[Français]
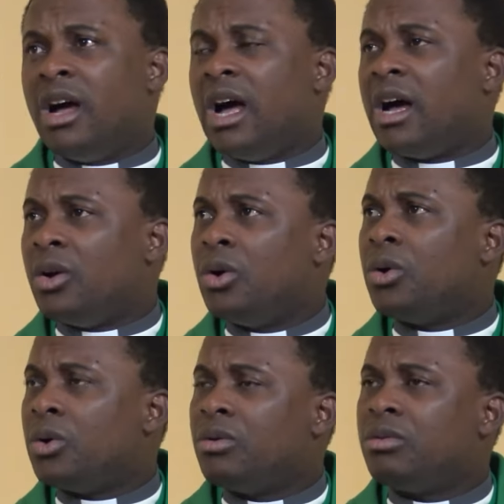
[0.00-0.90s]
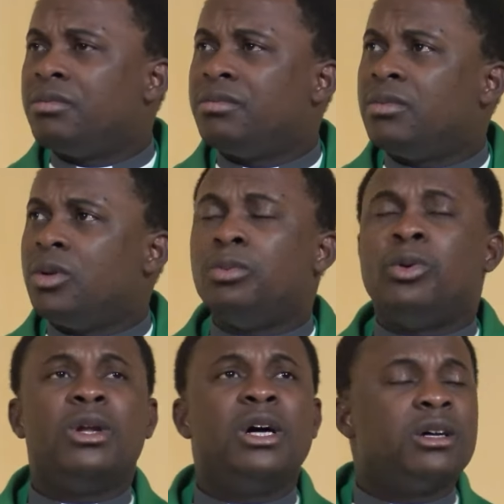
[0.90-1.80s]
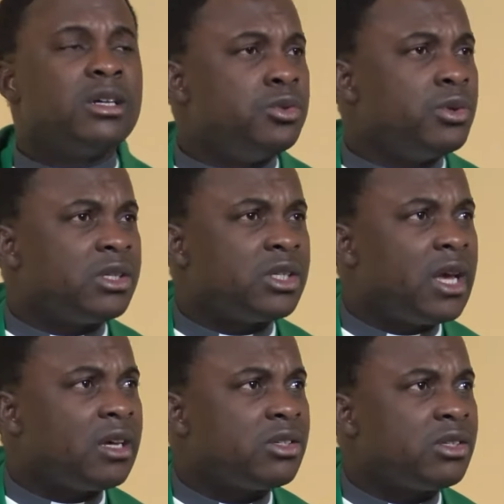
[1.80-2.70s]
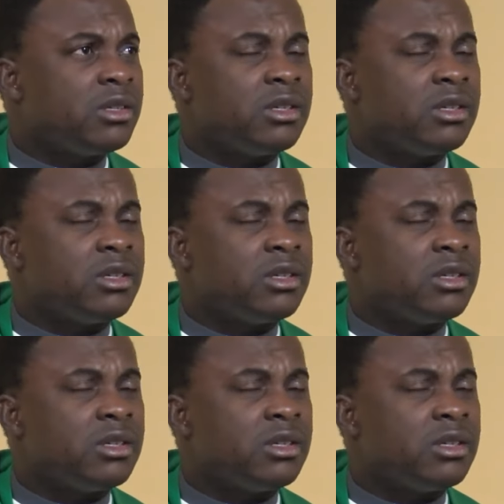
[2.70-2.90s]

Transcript: alors le bonheur que tu recherches,